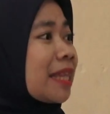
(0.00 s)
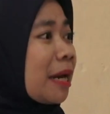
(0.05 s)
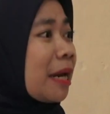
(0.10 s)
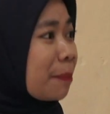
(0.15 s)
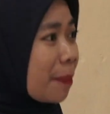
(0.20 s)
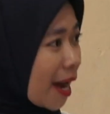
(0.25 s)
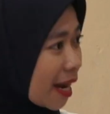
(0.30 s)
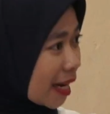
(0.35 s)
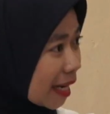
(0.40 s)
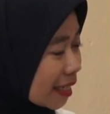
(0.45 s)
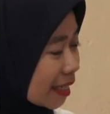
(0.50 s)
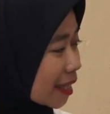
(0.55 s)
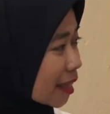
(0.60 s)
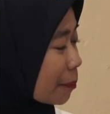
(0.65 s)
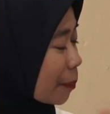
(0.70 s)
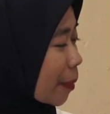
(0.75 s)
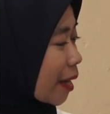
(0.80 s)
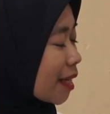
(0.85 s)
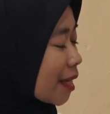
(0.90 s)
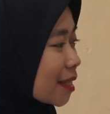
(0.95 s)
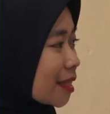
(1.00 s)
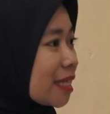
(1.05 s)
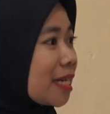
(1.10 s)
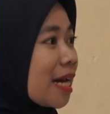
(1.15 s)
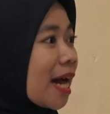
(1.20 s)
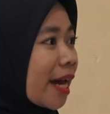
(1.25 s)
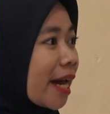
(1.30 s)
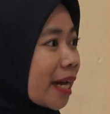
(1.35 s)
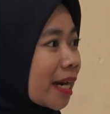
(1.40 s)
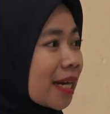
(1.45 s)
tanpa adanya TPS
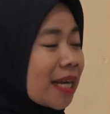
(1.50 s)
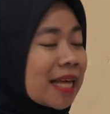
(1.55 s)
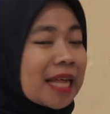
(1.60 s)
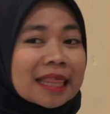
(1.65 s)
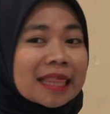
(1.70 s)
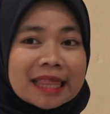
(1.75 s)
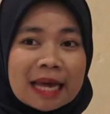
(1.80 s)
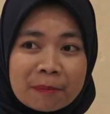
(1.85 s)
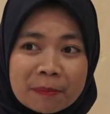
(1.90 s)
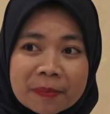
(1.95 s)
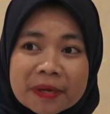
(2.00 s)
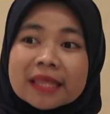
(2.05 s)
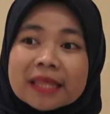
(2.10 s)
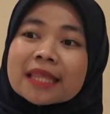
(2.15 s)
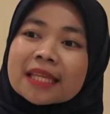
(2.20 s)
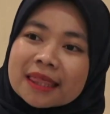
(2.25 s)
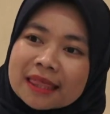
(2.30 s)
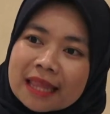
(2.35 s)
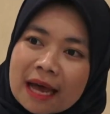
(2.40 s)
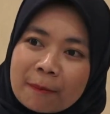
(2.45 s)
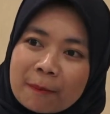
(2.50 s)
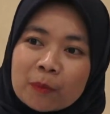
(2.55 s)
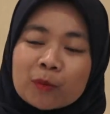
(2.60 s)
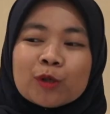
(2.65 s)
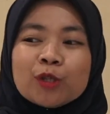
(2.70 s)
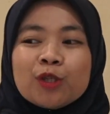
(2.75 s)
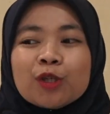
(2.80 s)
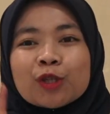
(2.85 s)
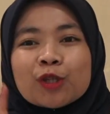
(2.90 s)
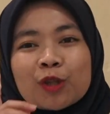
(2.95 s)
3R. Tapi tetap
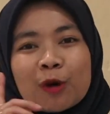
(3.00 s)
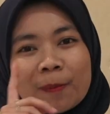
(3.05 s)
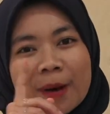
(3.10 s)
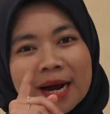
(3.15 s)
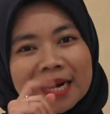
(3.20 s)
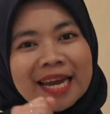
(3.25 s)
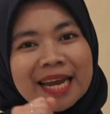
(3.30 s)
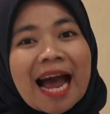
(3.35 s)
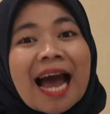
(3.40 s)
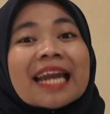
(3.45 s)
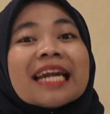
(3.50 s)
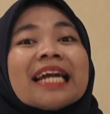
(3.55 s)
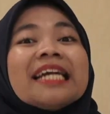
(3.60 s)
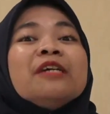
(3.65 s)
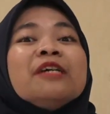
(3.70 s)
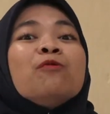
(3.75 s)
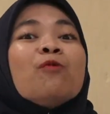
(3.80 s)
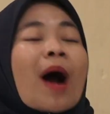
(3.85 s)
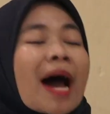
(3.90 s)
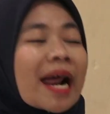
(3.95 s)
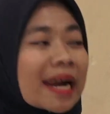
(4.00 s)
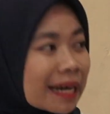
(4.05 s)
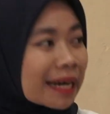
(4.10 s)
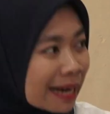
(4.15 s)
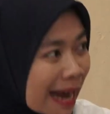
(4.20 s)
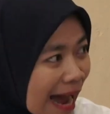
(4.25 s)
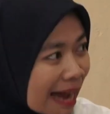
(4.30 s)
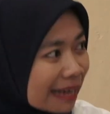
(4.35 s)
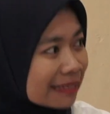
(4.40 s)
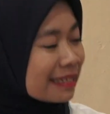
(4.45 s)
ujung tombaknya ada di
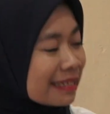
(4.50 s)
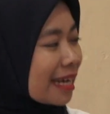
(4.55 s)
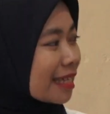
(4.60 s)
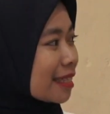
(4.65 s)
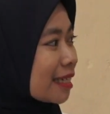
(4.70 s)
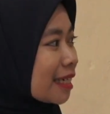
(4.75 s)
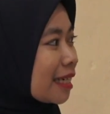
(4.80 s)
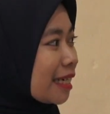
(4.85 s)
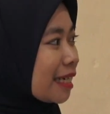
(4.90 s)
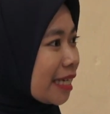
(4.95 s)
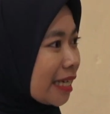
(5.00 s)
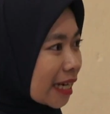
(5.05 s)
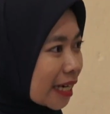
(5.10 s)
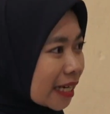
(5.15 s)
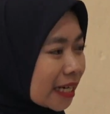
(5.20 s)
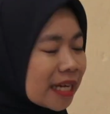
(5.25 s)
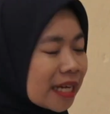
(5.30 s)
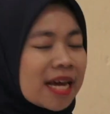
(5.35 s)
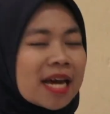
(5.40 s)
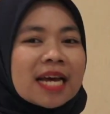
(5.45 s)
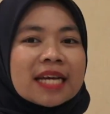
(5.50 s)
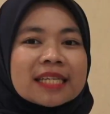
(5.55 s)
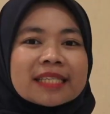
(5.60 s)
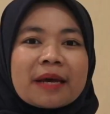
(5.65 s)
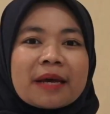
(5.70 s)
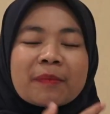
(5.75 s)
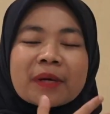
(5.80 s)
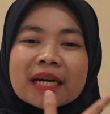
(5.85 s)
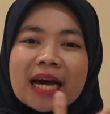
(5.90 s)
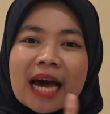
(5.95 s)
warganya sendiri.
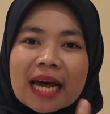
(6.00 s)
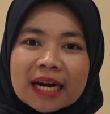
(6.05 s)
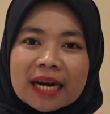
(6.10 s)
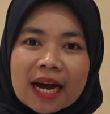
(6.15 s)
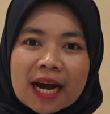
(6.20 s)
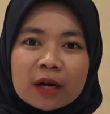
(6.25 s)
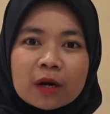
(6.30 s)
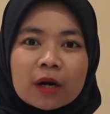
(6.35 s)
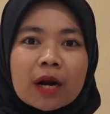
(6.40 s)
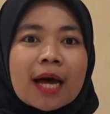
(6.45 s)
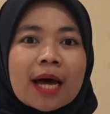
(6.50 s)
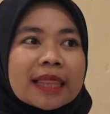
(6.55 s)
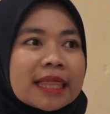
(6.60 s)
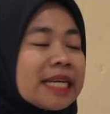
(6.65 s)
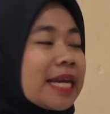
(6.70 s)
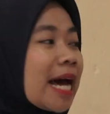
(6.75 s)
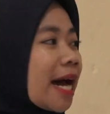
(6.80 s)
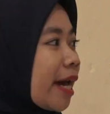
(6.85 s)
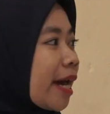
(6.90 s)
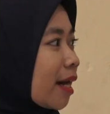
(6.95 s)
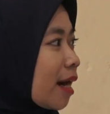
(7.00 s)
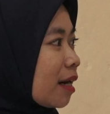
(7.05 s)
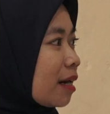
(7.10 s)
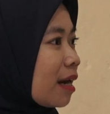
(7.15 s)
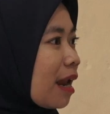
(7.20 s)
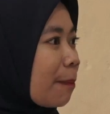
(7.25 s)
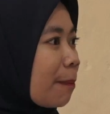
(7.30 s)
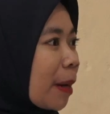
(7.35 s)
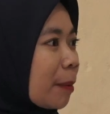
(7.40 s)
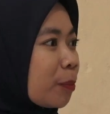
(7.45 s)
Saya mendengarkan tidak heran
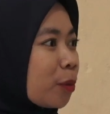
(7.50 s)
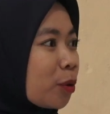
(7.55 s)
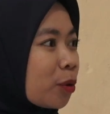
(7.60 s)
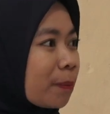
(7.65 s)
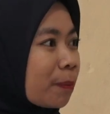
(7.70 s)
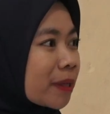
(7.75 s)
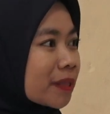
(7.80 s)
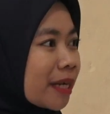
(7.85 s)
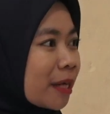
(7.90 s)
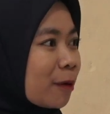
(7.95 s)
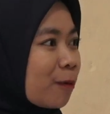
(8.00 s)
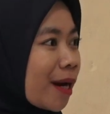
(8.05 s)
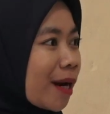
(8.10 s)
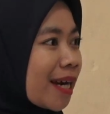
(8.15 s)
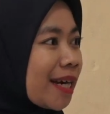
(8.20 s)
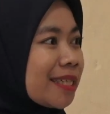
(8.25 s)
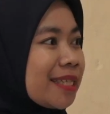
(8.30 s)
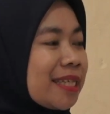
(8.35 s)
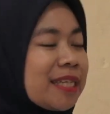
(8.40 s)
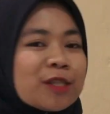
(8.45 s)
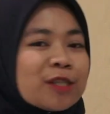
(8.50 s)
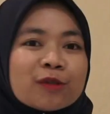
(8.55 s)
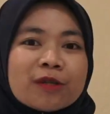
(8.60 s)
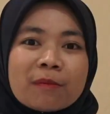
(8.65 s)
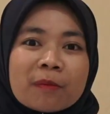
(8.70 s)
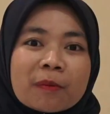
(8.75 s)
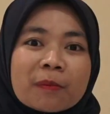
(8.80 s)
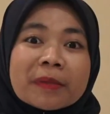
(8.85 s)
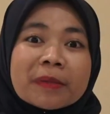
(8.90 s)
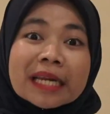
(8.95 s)
80% warga di sini sudah
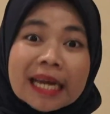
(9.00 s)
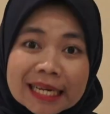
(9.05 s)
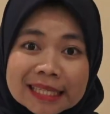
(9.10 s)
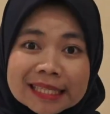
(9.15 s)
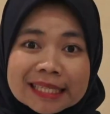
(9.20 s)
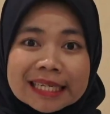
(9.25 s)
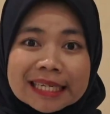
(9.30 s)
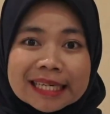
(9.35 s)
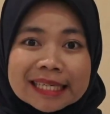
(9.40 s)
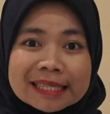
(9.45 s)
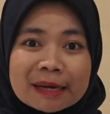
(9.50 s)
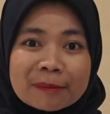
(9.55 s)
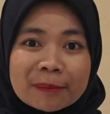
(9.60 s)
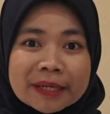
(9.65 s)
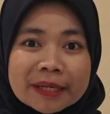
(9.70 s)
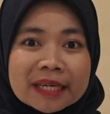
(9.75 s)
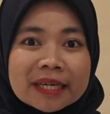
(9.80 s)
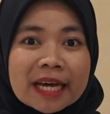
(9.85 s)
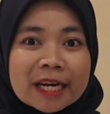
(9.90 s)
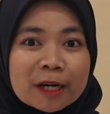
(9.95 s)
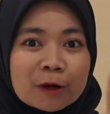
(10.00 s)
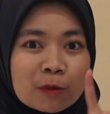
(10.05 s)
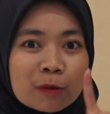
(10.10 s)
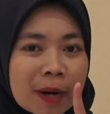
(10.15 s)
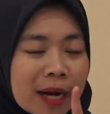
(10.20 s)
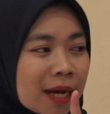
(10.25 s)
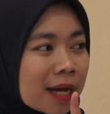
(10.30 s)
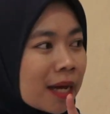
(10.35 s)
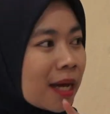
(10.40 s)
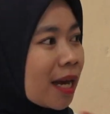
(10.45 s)
memilah sendiri sampahnya dari
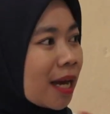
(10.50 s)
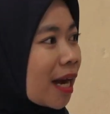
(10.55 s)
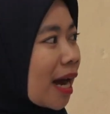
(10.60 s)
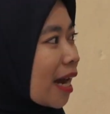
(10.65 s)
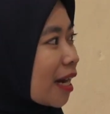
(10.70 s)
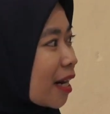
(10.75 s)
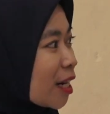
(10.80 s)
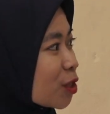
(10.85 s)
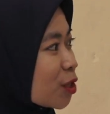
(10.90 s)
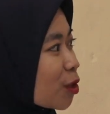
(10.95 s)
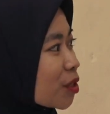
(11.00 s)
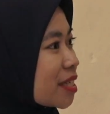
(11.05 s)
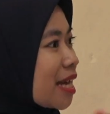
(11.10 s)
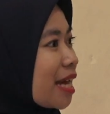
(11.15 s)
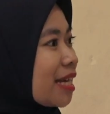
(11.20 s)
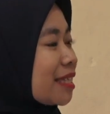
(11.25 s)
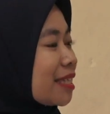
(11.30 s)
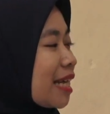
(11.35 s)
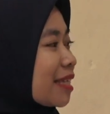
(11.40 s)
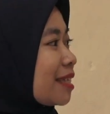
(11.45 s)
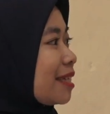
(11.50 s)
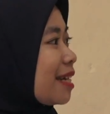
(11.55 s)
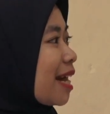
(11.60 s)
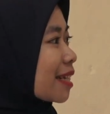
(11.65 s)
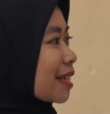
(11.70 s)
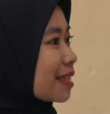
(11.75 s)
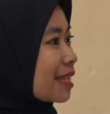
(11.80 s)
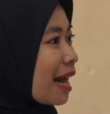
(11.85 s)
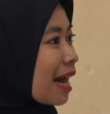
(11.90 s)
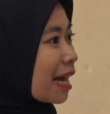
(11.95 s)
rumah karena sosialisasi yang
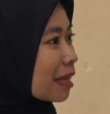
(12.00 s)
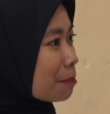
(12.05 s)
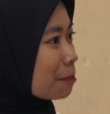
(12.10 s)
sangat